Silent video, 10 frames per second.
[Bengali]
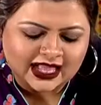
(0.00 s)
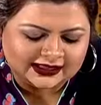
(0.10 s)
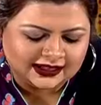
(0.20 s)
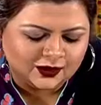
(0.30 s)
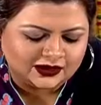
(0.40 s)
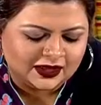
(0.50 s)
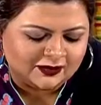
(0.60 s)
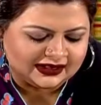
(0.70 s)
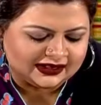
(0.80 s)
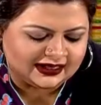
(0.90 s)
তাদের কথা
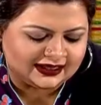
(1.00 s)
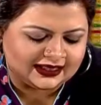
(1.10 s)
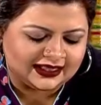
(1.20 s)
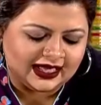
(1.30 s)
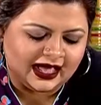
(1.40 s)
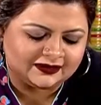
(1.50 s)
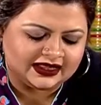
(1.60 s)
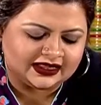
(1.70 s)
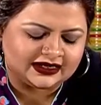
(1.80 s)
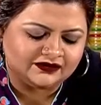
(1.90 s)
মাথায় রেখে আমি
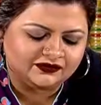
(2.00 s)
এখানে